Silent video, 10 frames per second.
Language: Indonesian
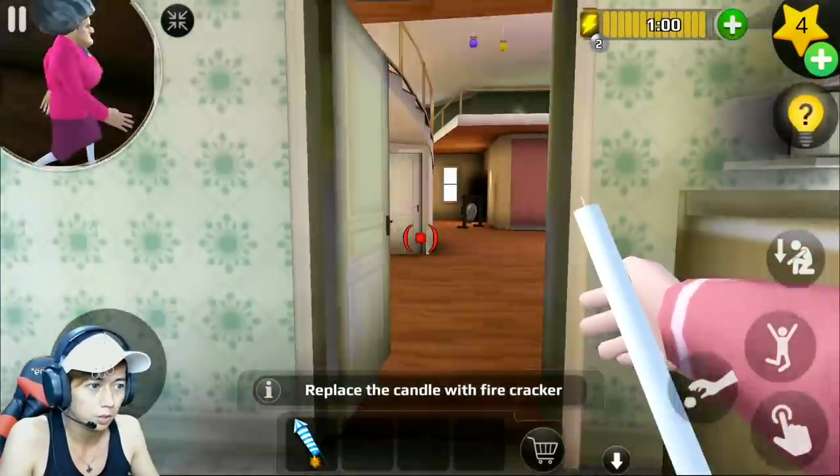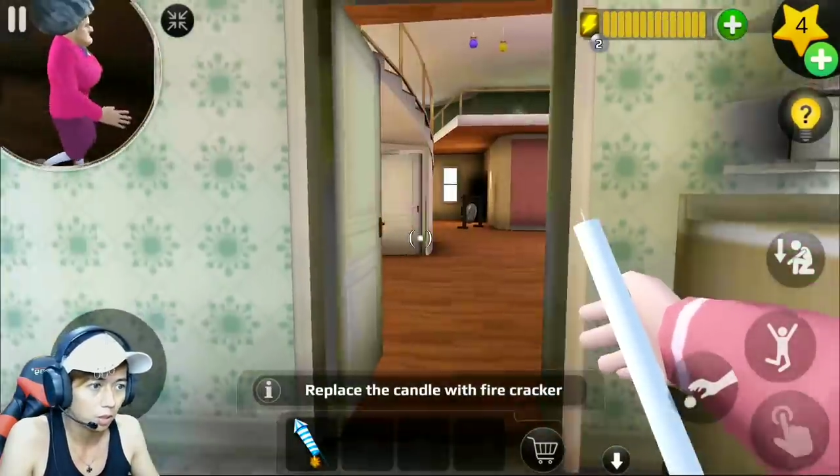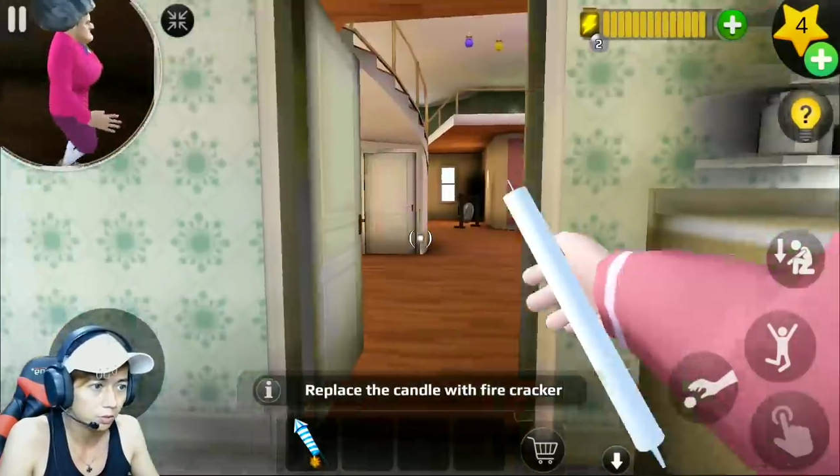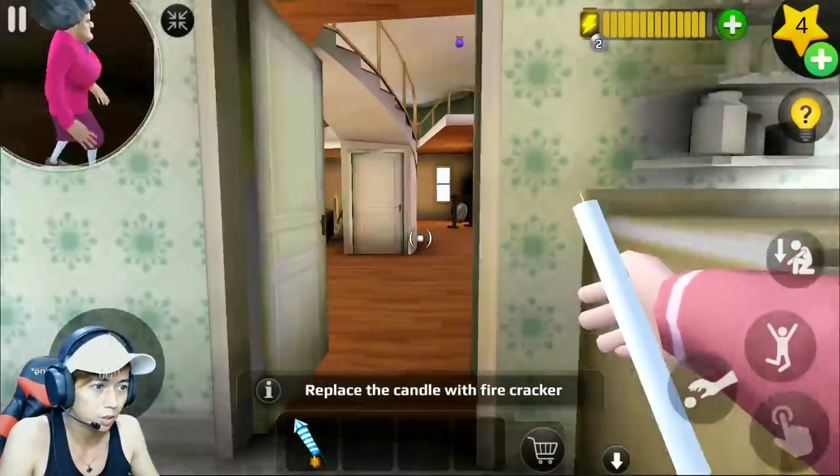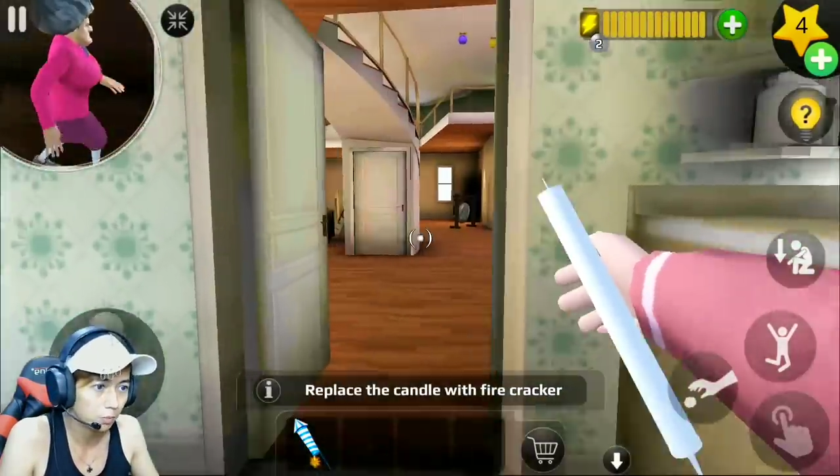
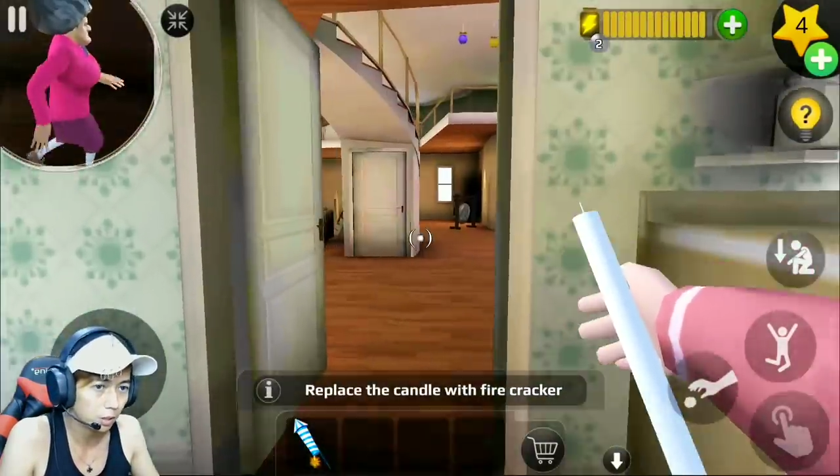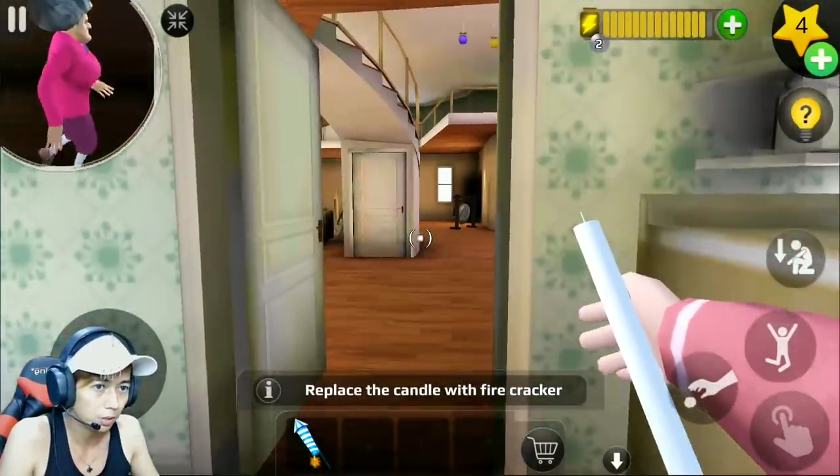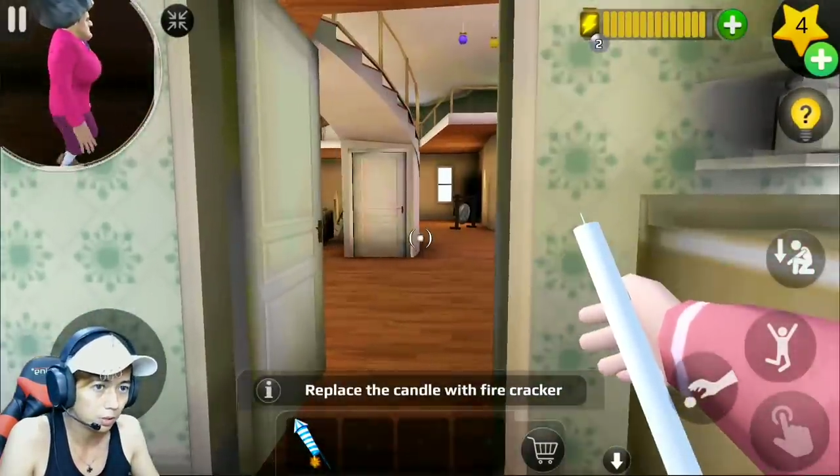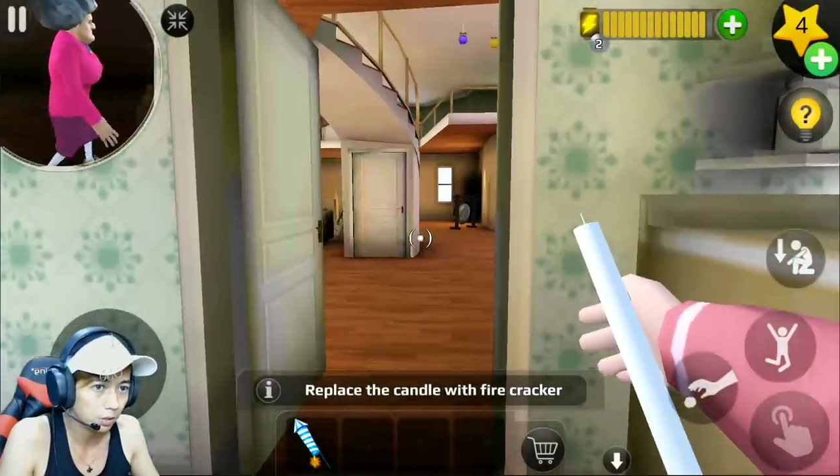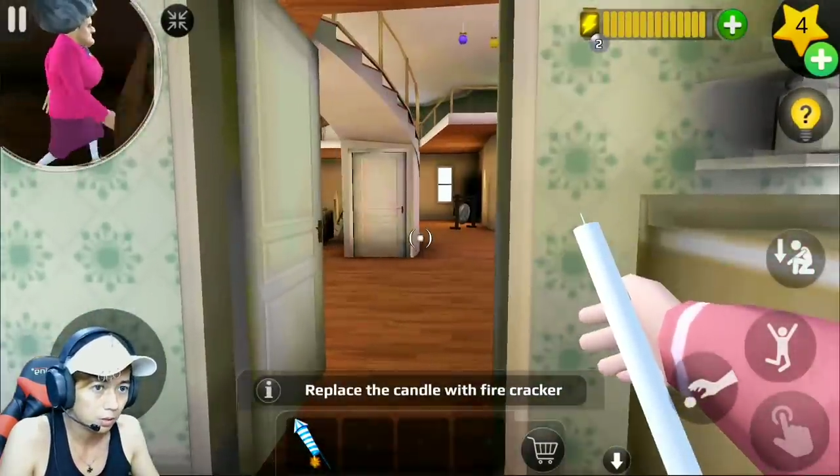harus gimana
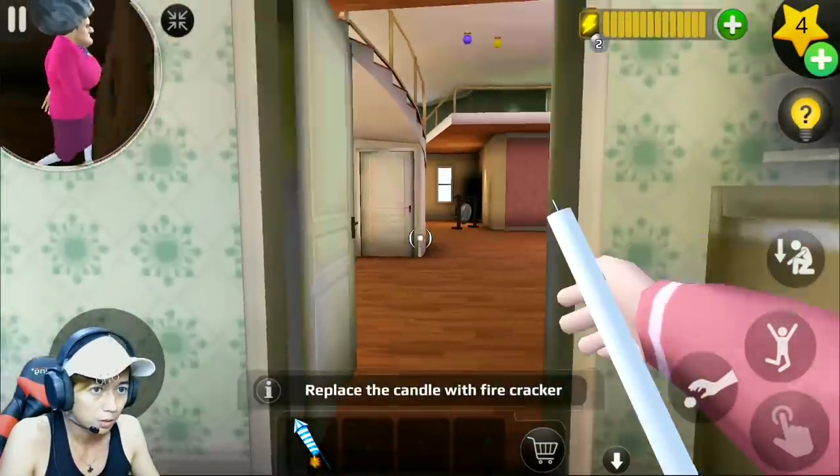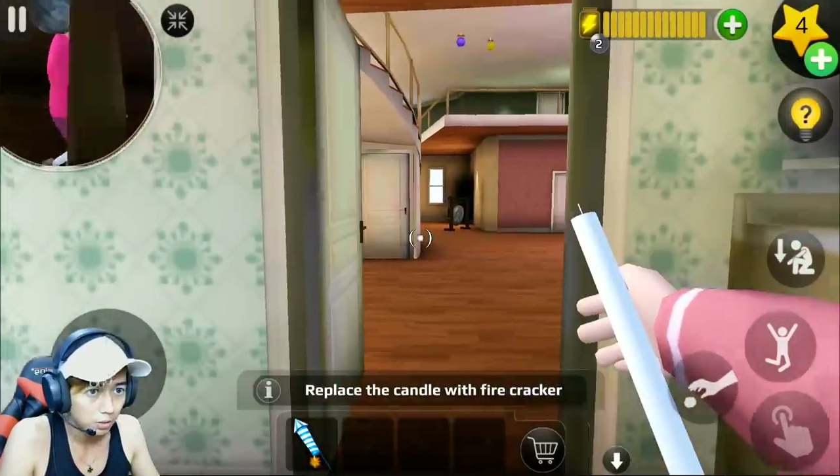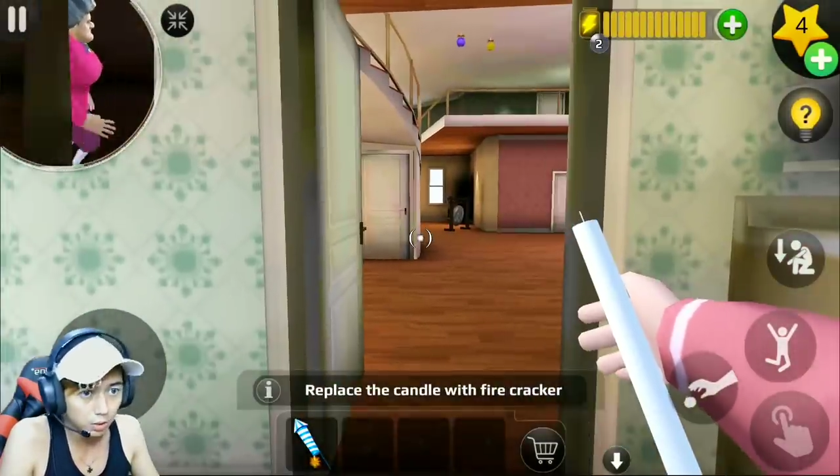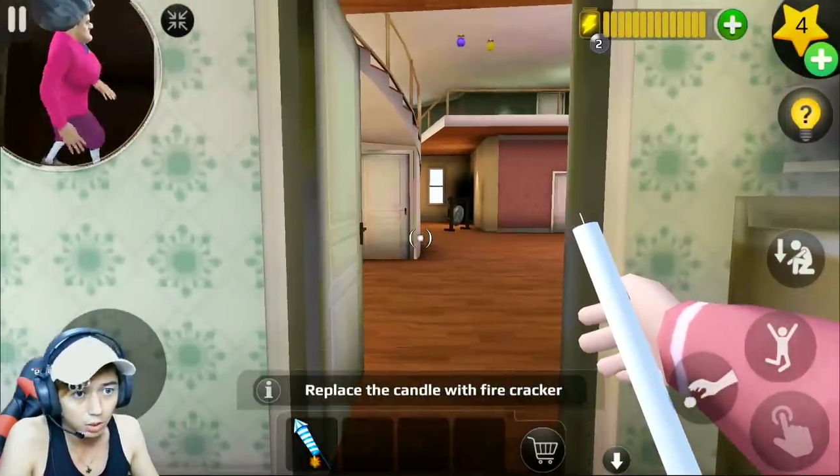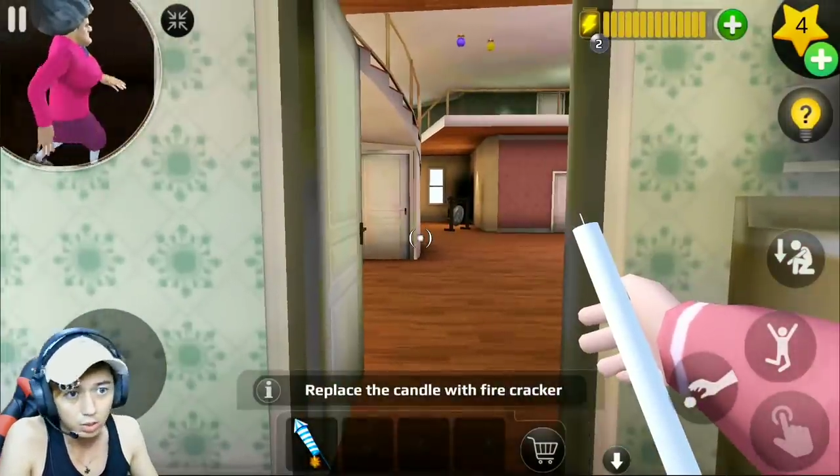nih
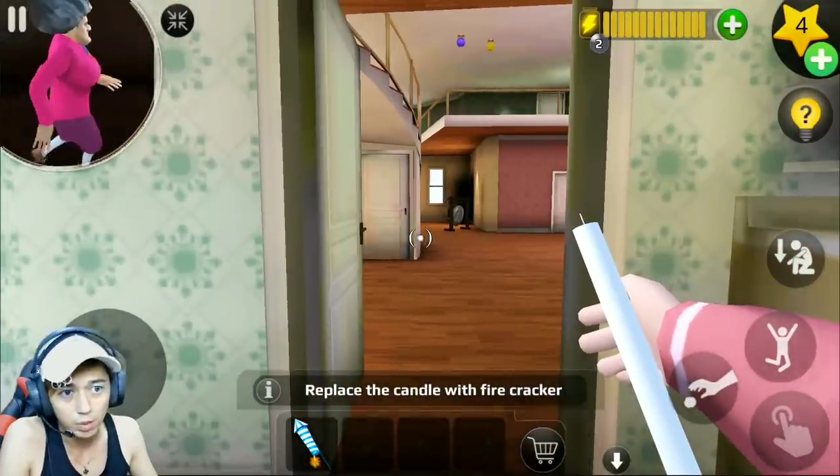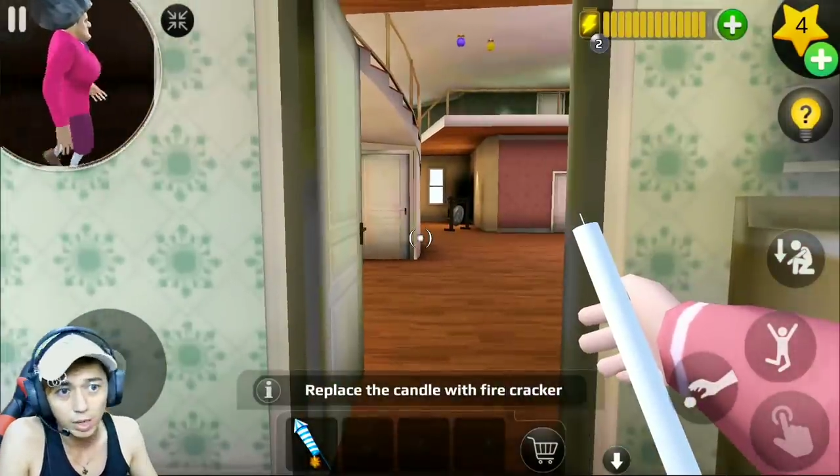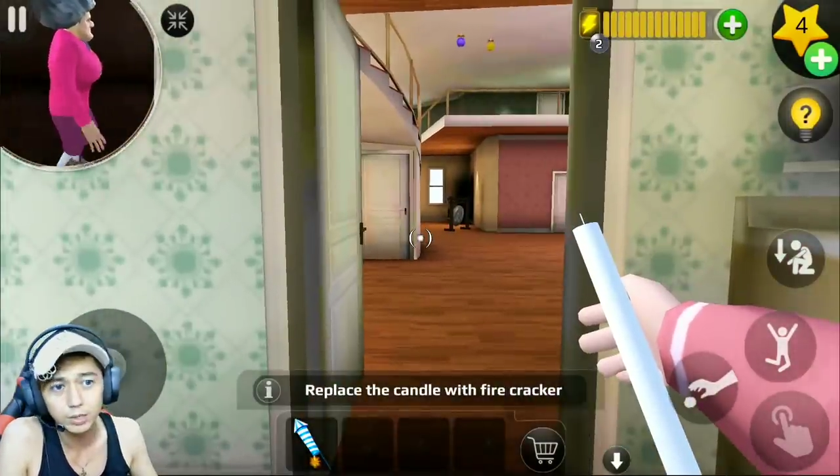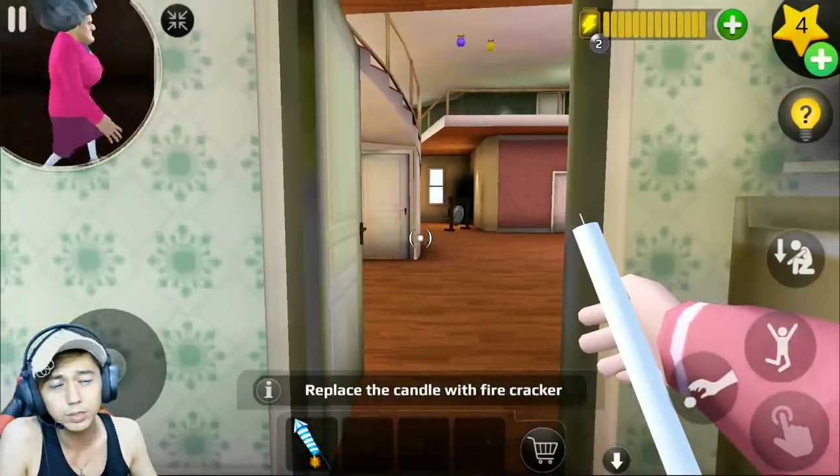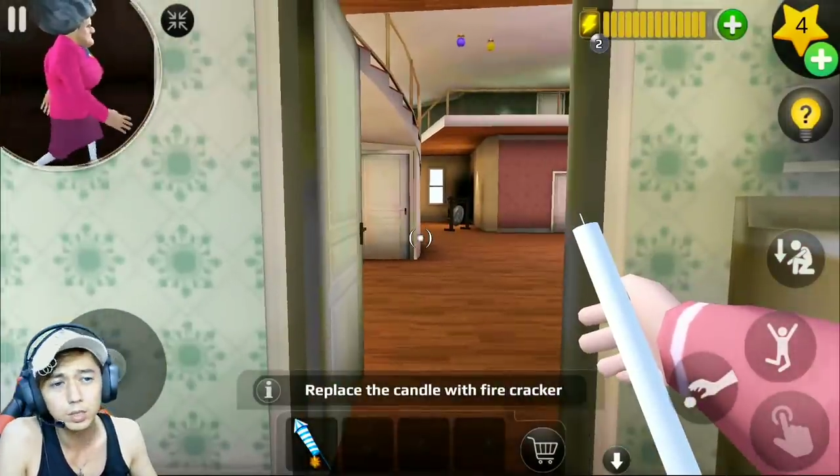dia di
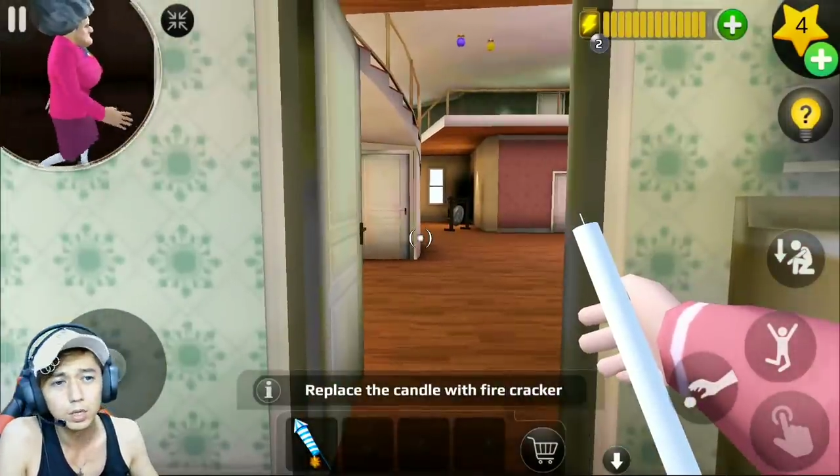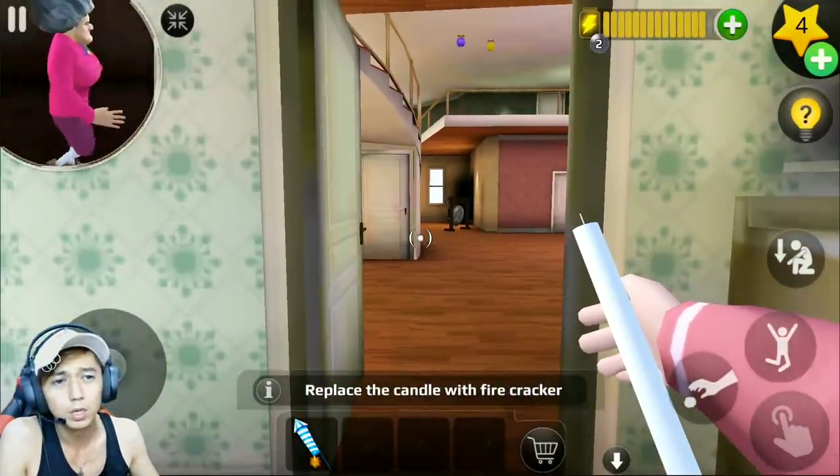mana sih